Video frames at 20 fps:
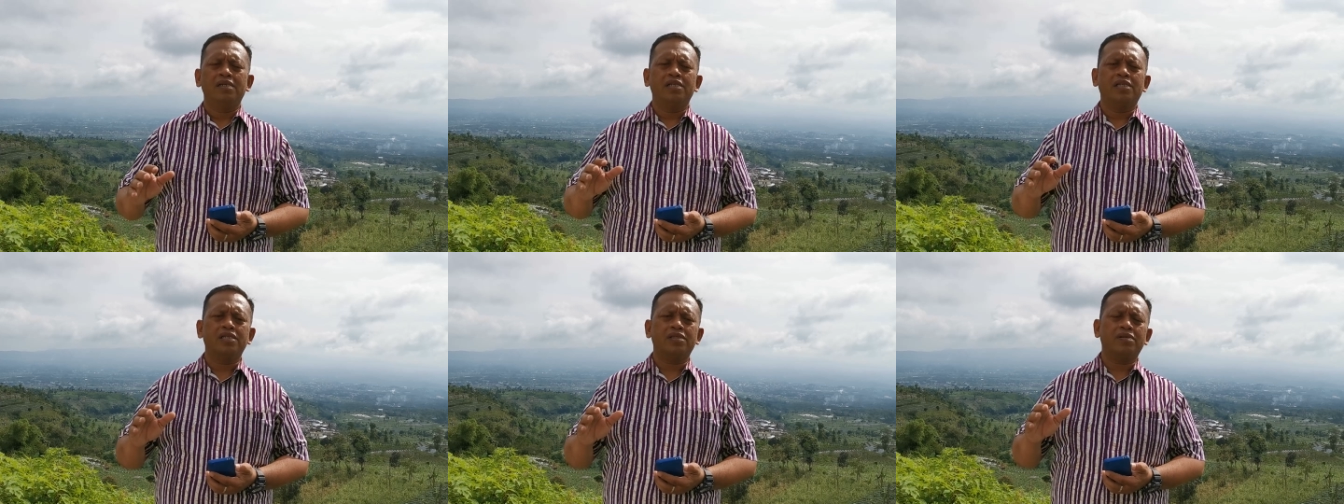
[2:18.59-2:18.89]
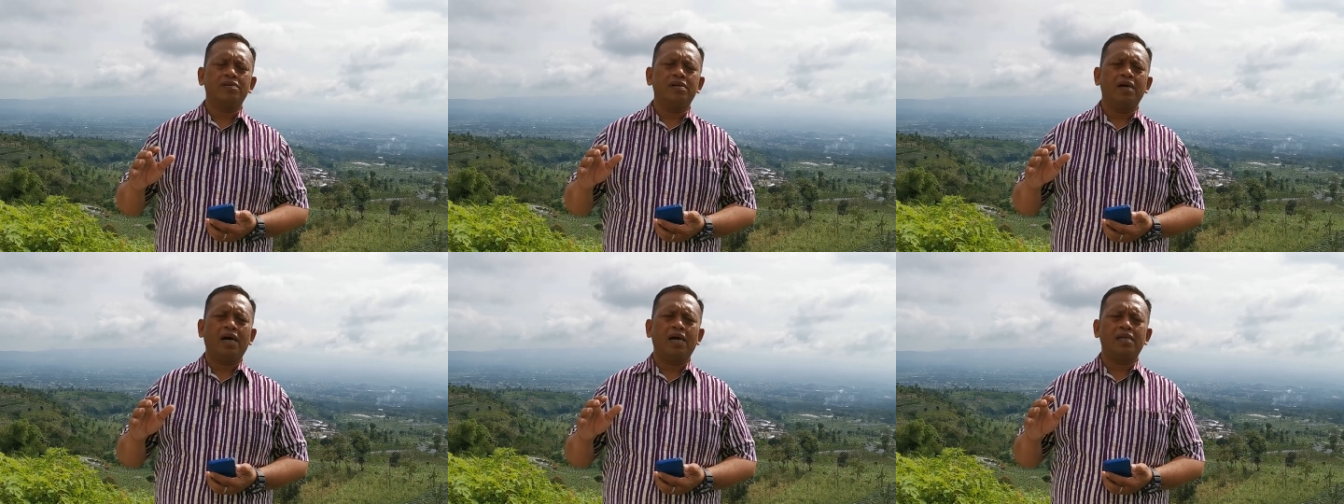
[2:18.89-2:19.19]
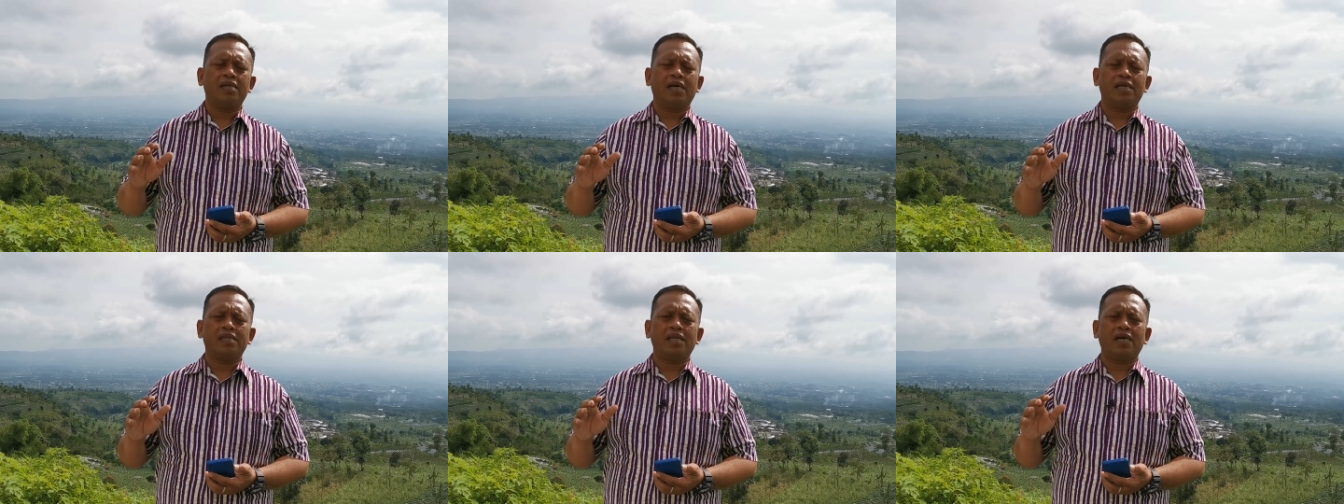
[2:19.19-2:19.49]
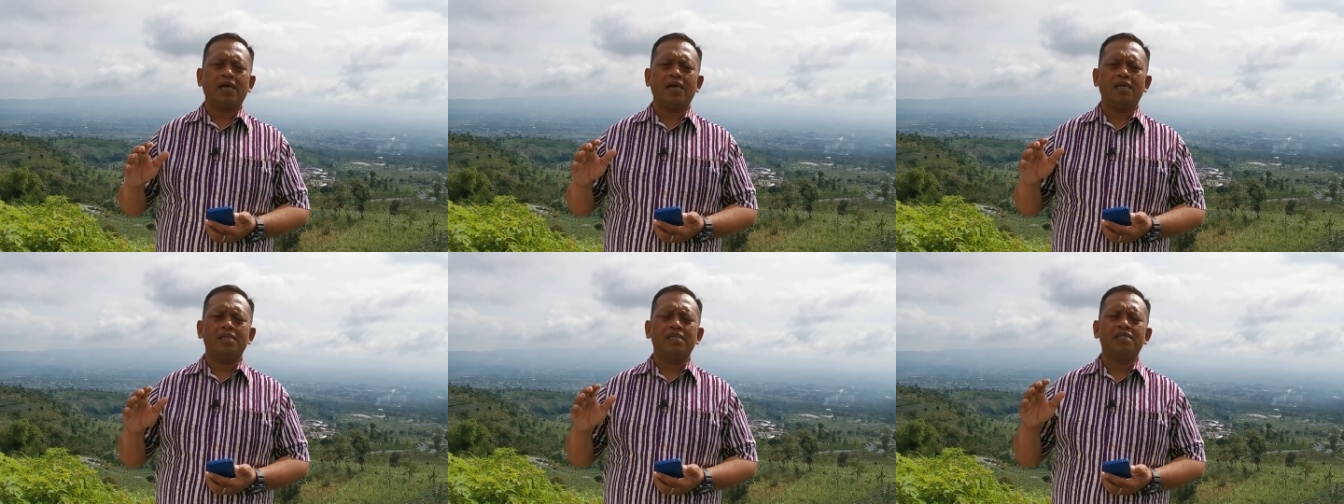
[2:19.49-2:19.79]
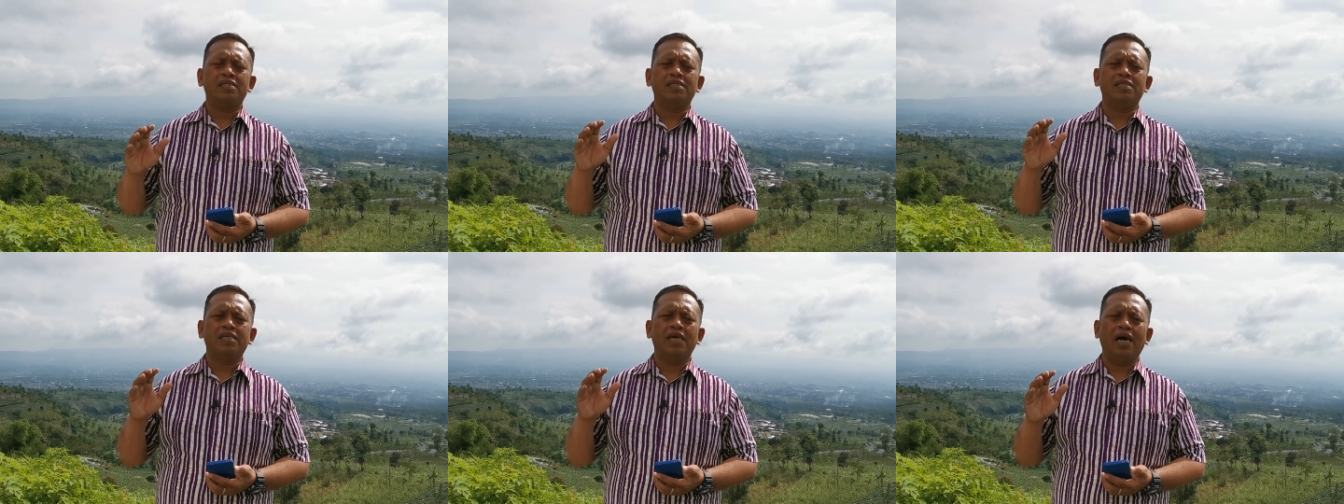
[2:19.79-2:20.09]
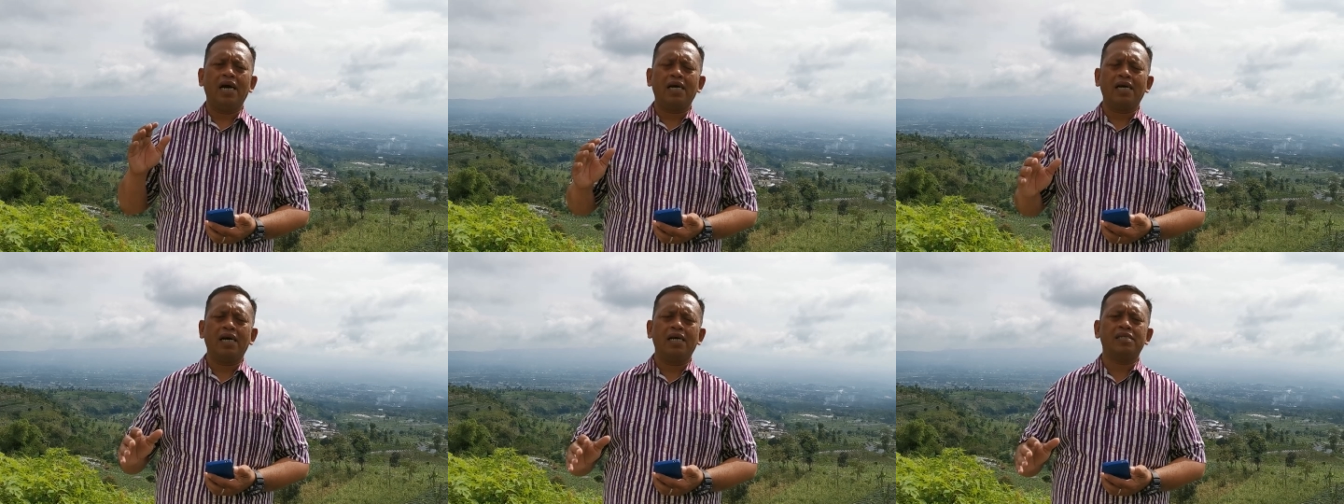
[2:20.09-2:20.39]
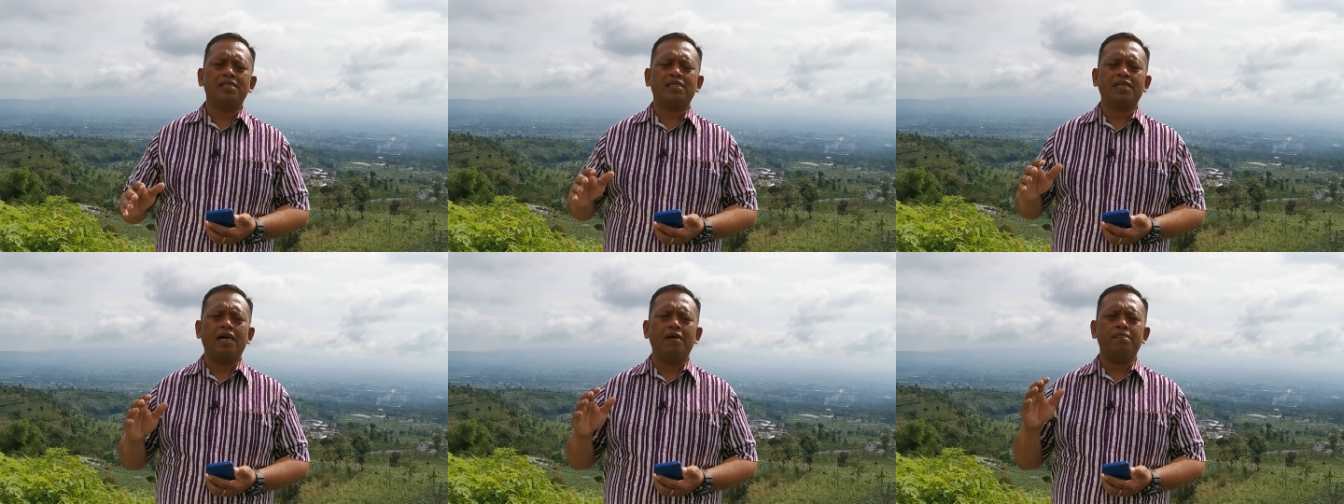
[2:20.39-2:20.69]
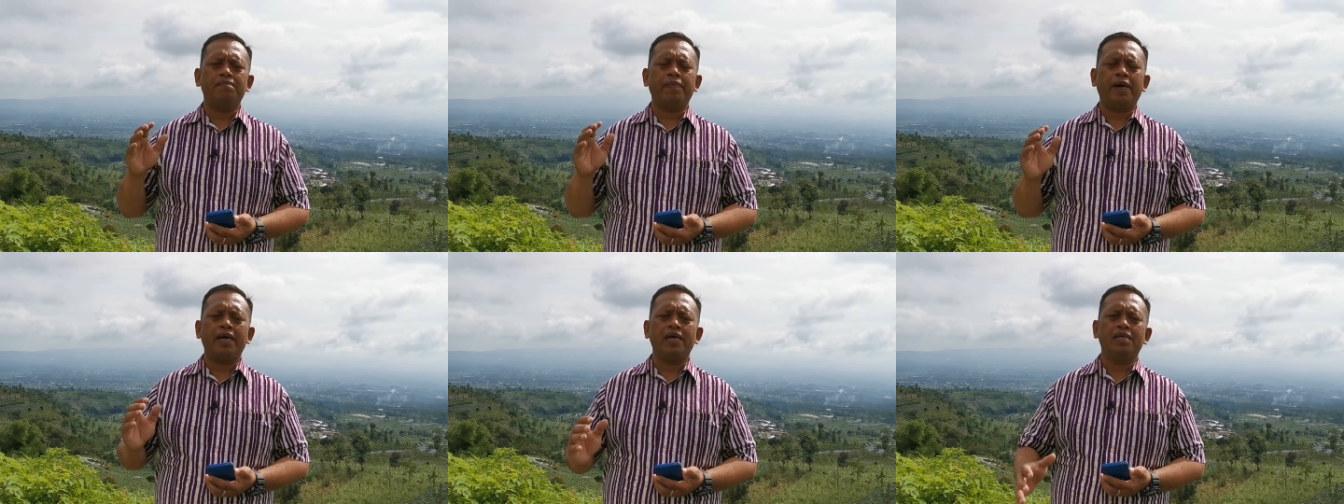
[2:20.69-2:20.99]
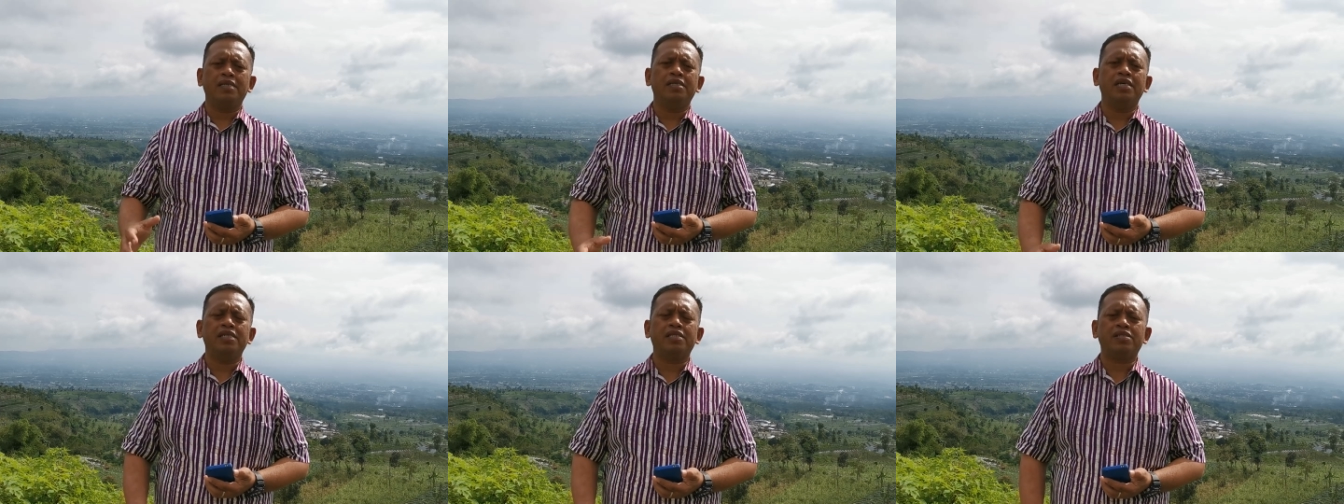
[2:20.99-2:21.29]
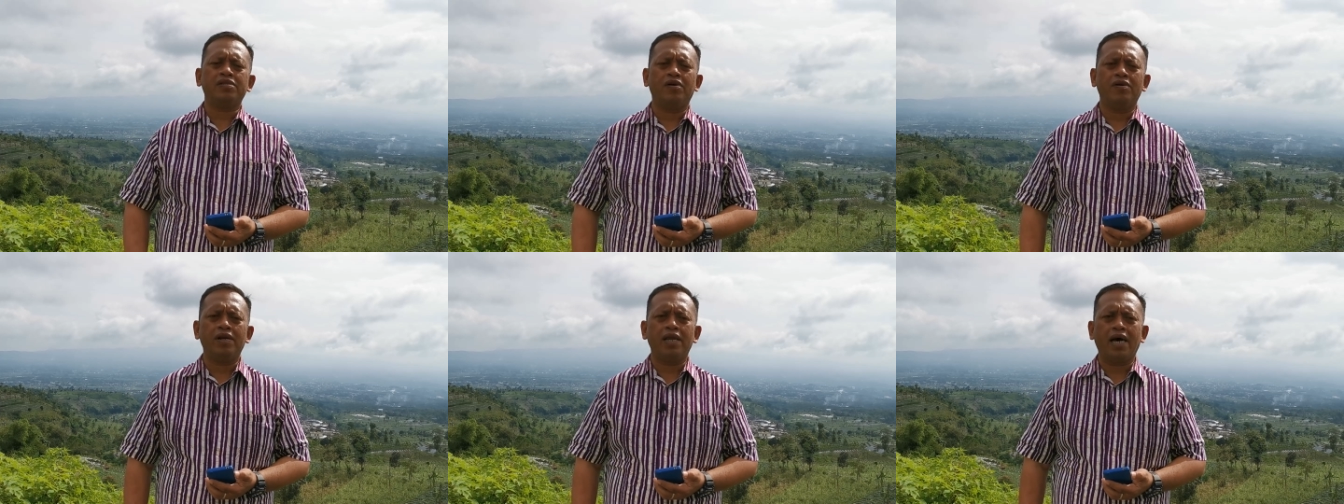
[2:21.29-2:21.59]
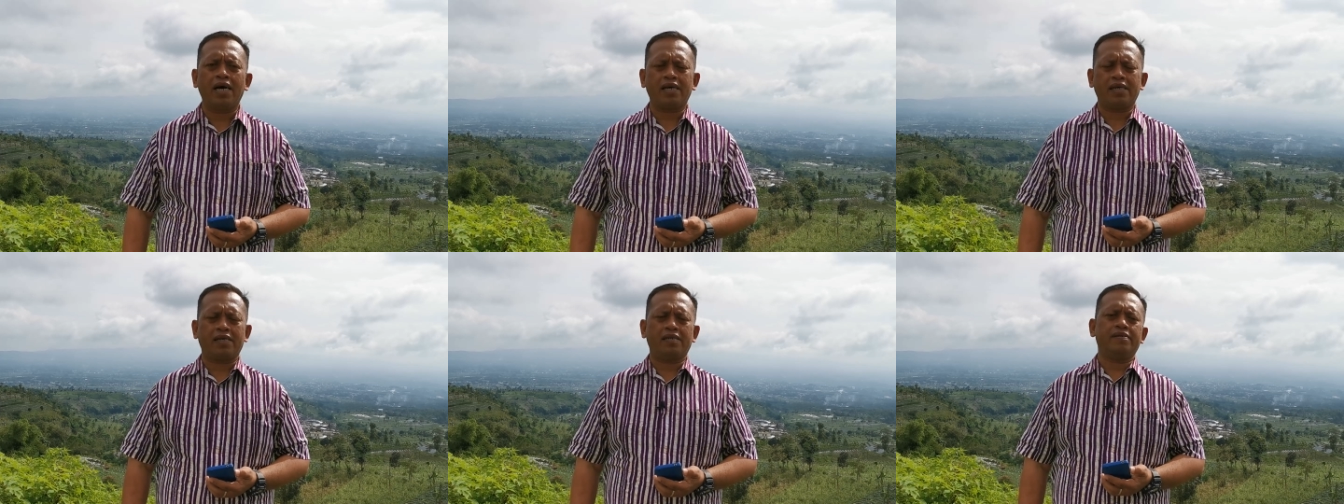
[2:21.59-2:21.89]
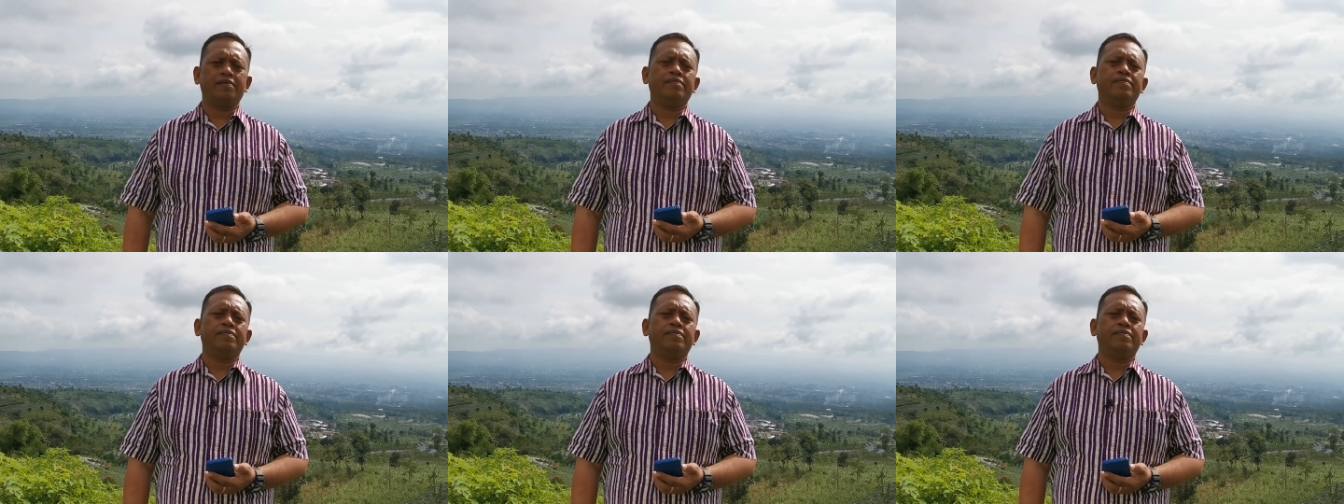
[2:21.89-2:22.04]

di situ dengan katakan jangan sampai ditolak